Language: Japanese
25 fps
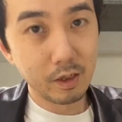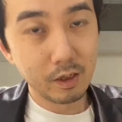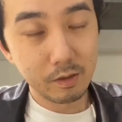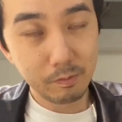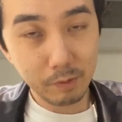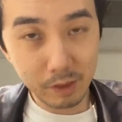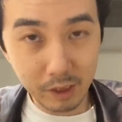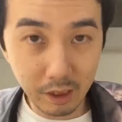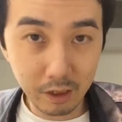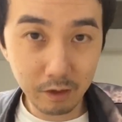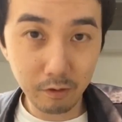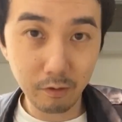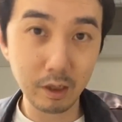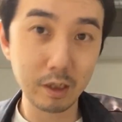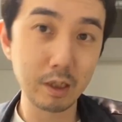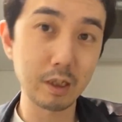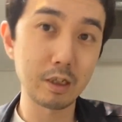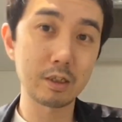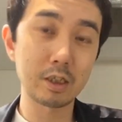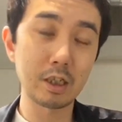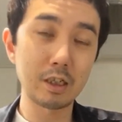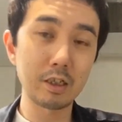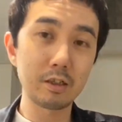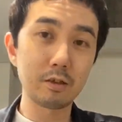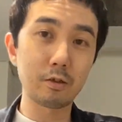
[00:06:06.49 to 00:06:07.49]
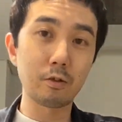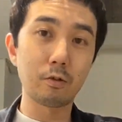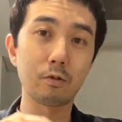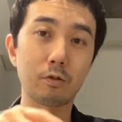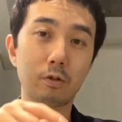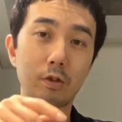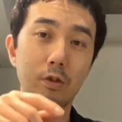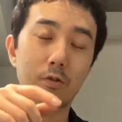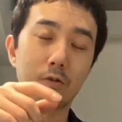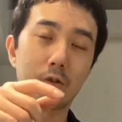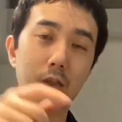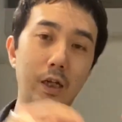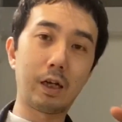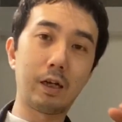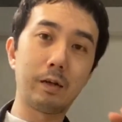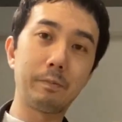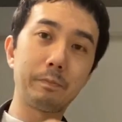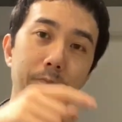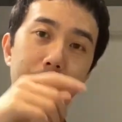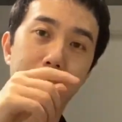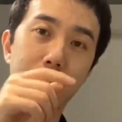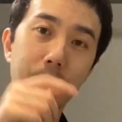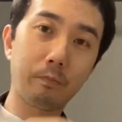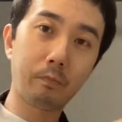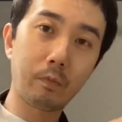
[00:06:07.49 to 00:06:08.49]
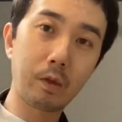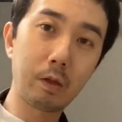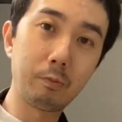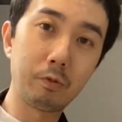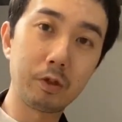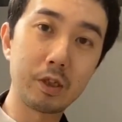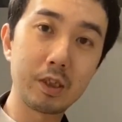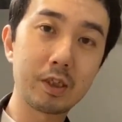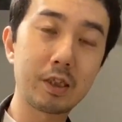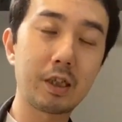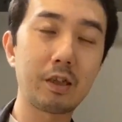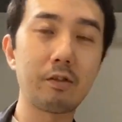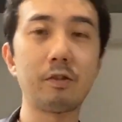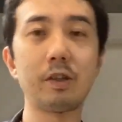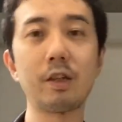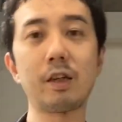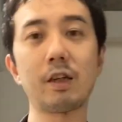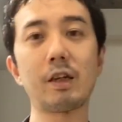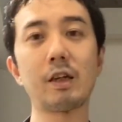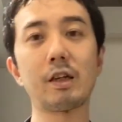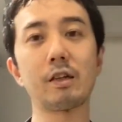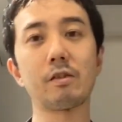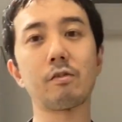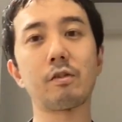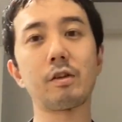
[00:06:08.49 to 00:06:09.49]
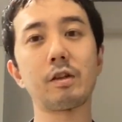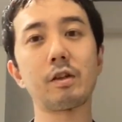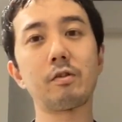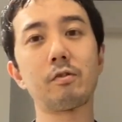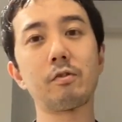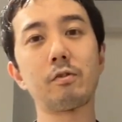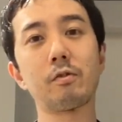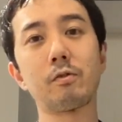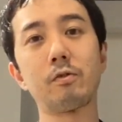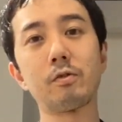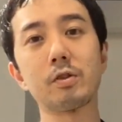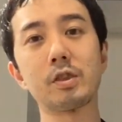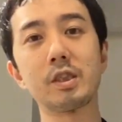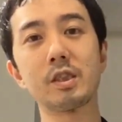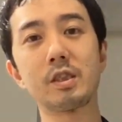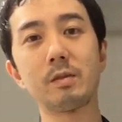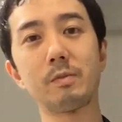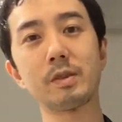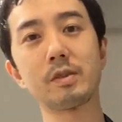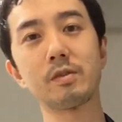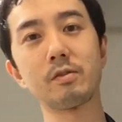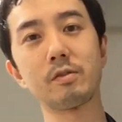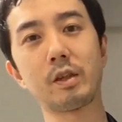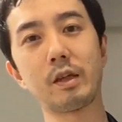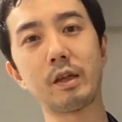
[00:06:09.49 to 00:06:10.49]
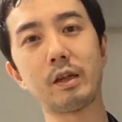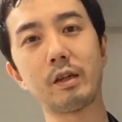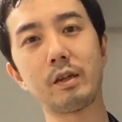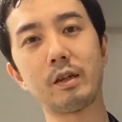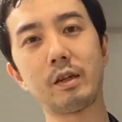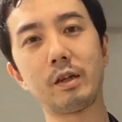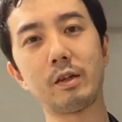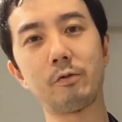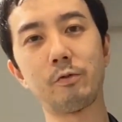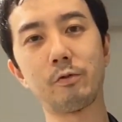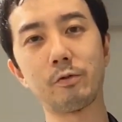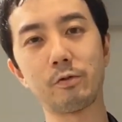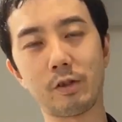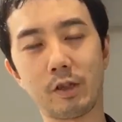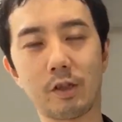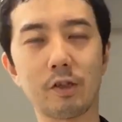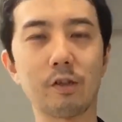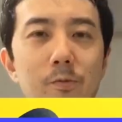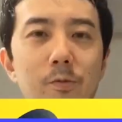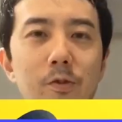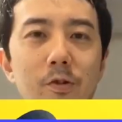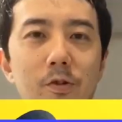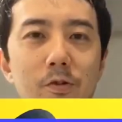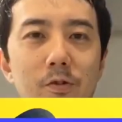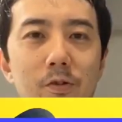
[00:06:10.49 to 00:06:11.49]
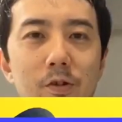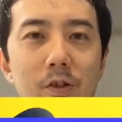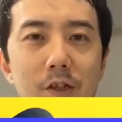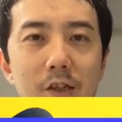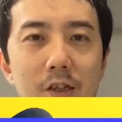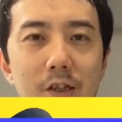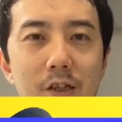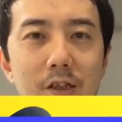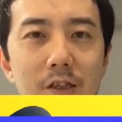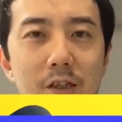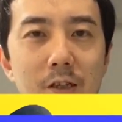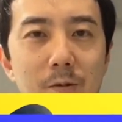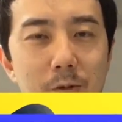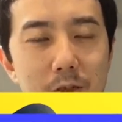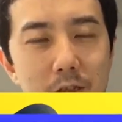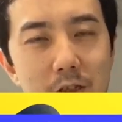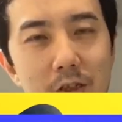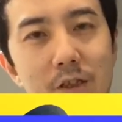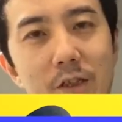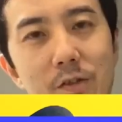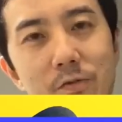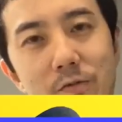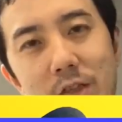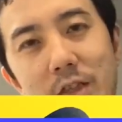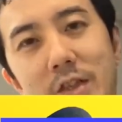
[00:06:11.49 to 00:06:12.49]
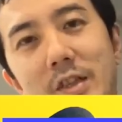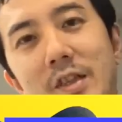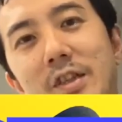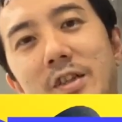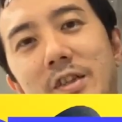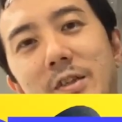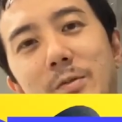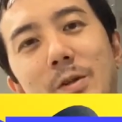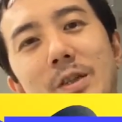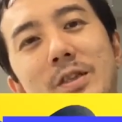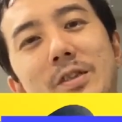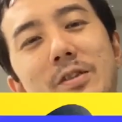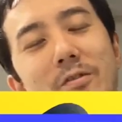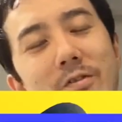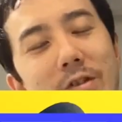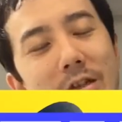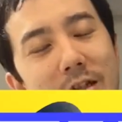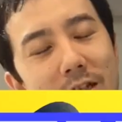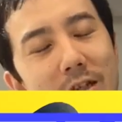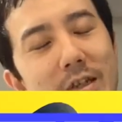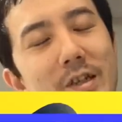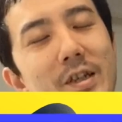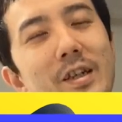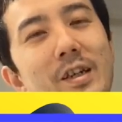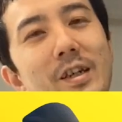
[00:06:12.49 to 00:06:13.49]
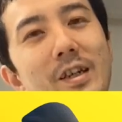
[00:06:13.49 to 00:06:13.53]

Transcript: またよかったらチャンネル登録、いろんなブリーチ系のヘアカラーとかいろいろ更新してますので、えー、フォートナイトも、えー、たまに定期的にやってますので、